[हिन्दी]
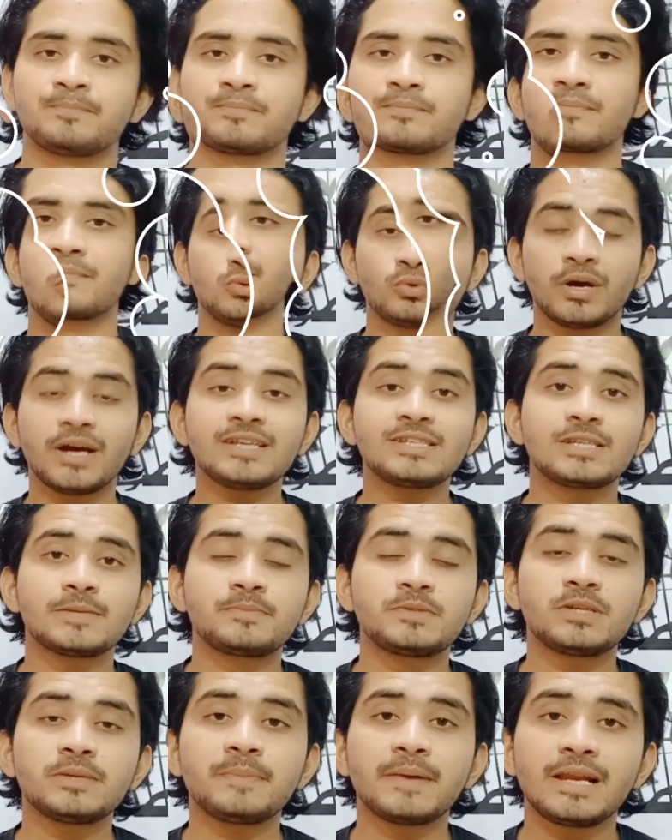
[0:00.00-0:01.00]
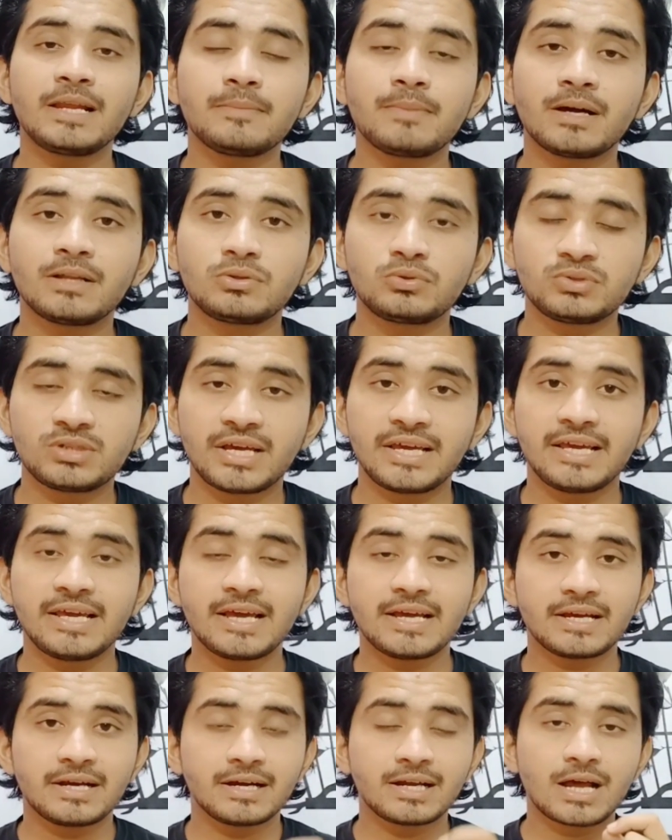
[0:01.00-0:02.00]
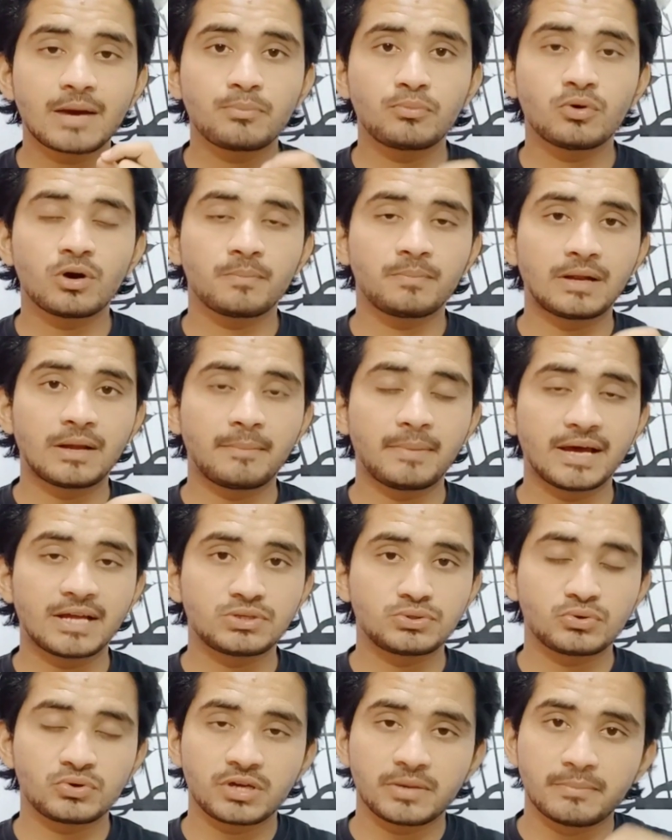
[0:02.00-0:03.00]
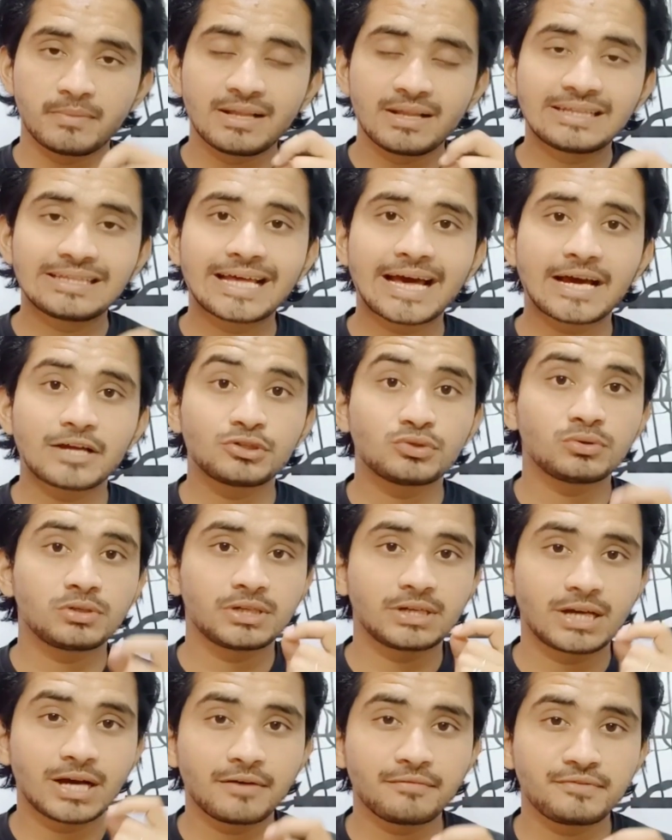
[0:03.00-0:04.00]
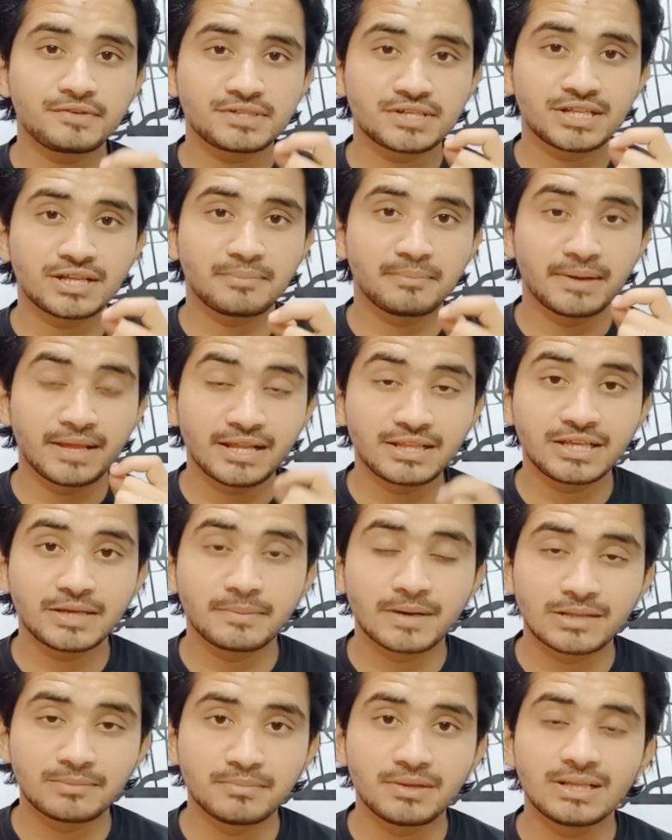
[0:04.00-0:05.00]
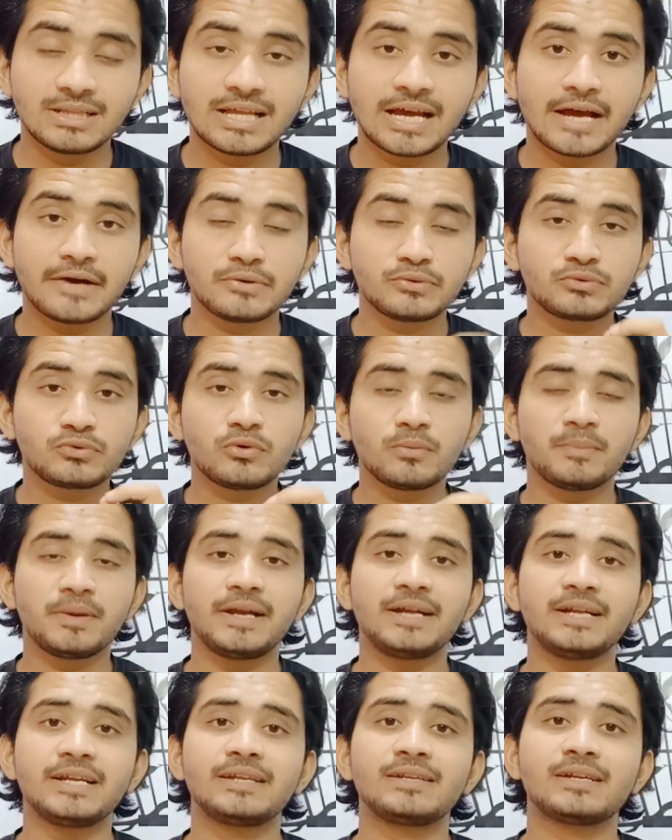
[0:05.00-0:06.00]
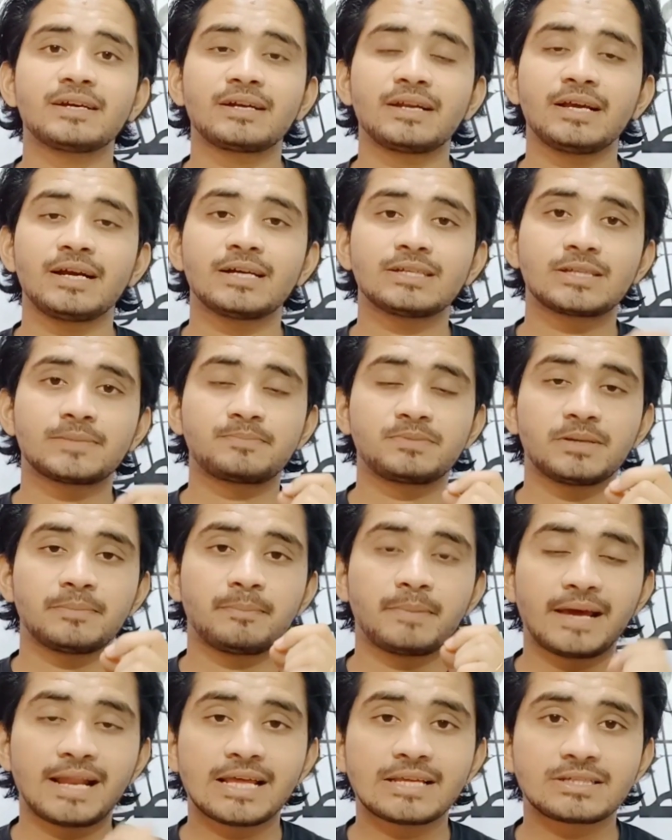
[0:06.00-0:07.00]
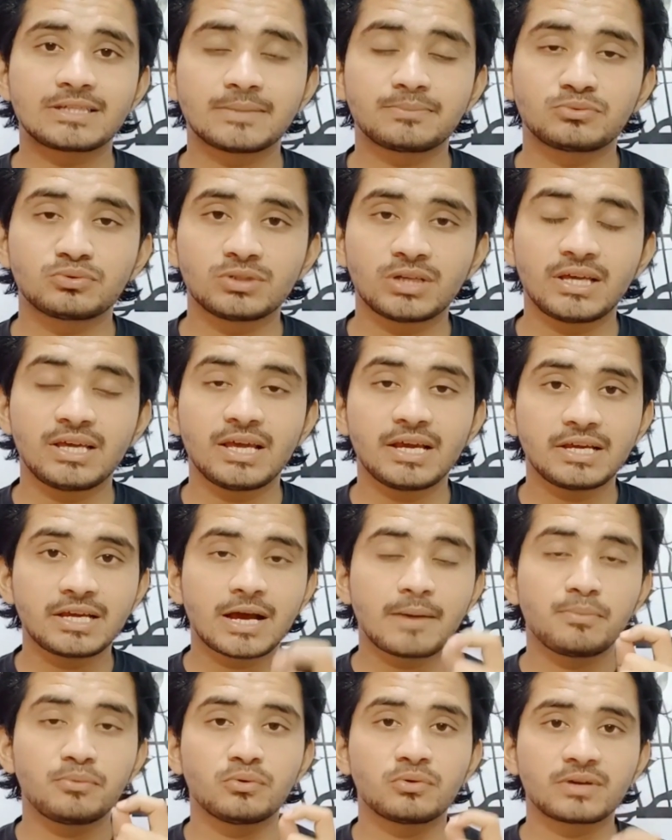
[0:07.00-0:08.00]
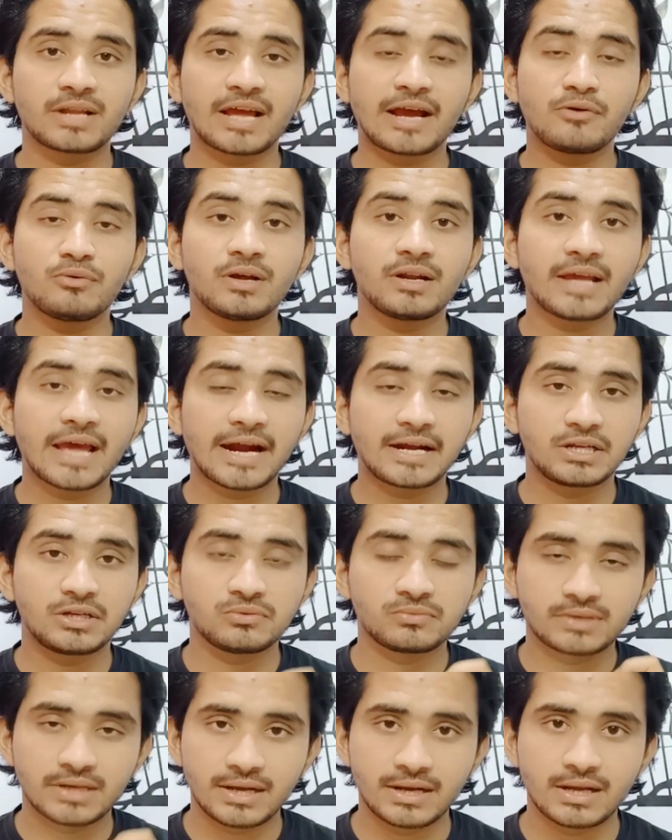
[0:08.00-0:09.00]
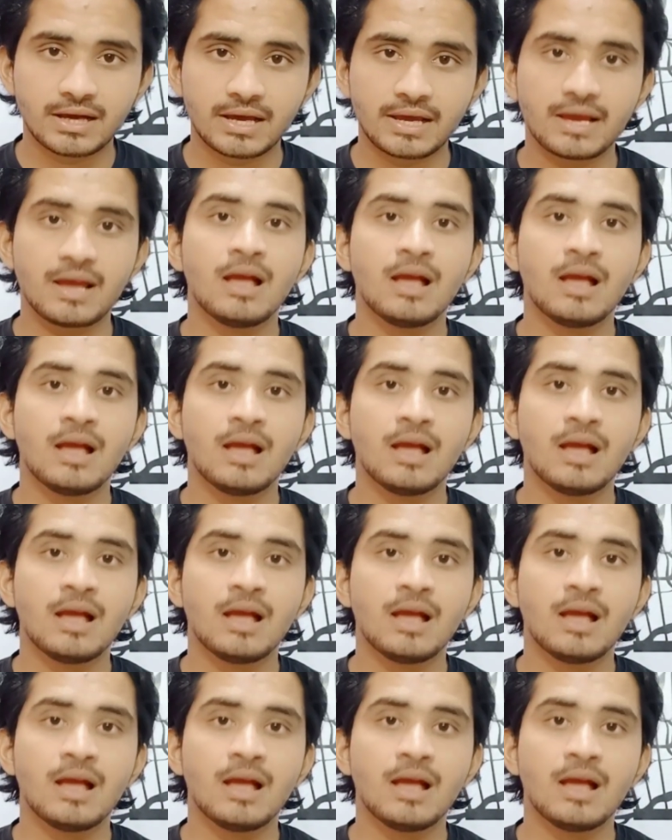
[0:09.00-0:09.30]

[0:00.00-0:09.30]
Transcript: तो गई सबसे पहली बात तो यही है कि अगर आपको अपना बैच जो कि मिलता है जो कि काफ़ी ज़्यादा मेहनत के बाद मिलता है उसको मेंटेन रखने का सबसे पहला स्टेप तो यही है कि आपको रेगुलर एक्टिव रहना है